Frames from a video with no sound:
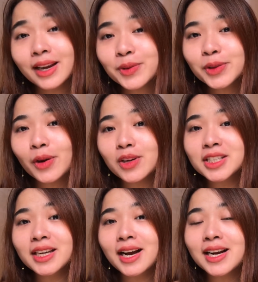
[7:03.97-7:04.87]
Dan untuk
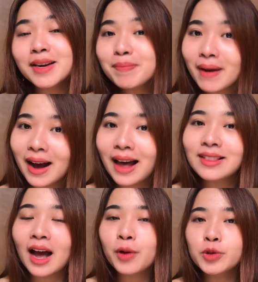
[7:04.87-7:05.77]
lotion yang
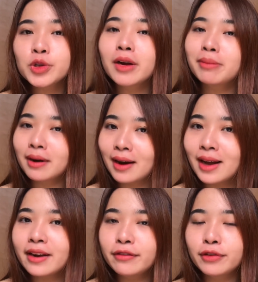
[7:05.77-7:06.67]
keempat, aku juga
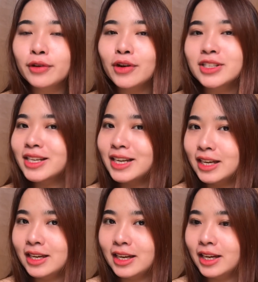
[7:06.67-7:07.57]
pernah review lotion
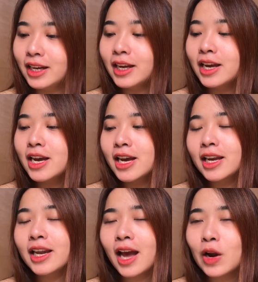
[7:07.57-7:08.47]
ini.
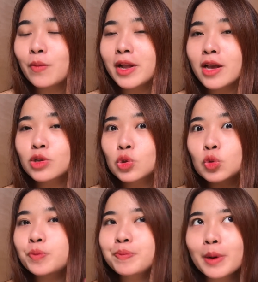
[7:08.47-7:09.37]
Ini aromanya
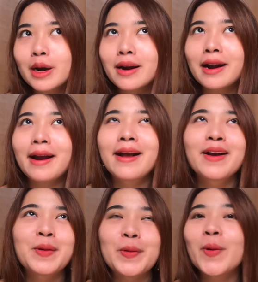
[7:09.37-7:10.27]
super
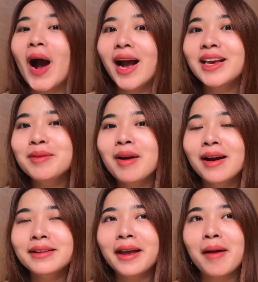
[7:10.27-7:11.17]
wangi
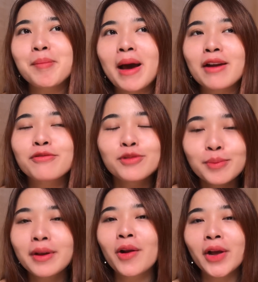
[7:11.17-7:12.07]
banget kayak
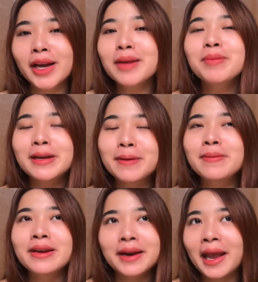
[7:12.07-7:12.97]
parfum kalau yang ini
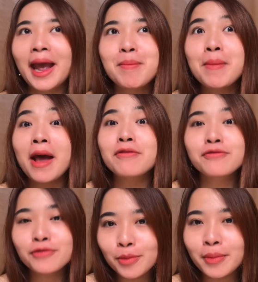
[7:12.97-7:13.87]
bener-bener kayak
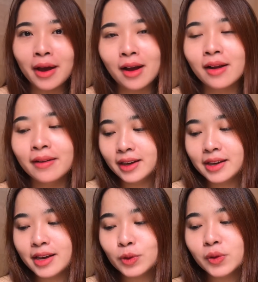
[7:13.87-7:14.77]
parfum ya
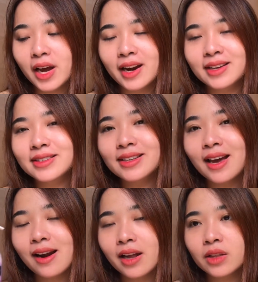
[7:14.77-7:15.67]
yaitu dari
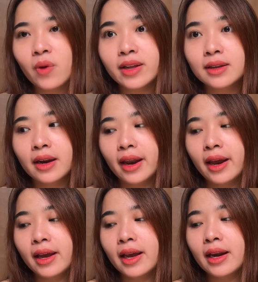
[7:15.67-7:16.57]
Scarlett
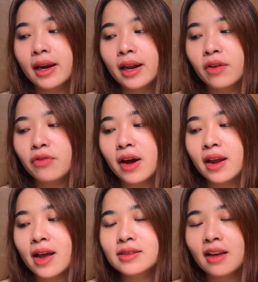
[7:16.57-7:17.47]
Whitening ini
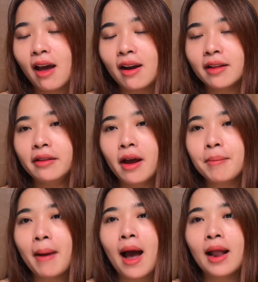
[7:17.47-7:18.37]
varian Scarlett
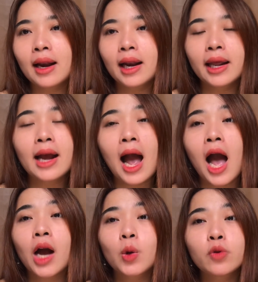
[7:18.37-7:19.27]
yang paling
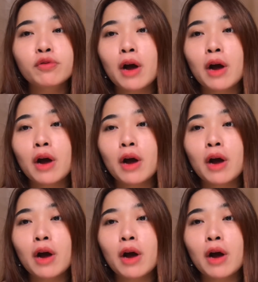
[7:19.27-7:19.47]
aku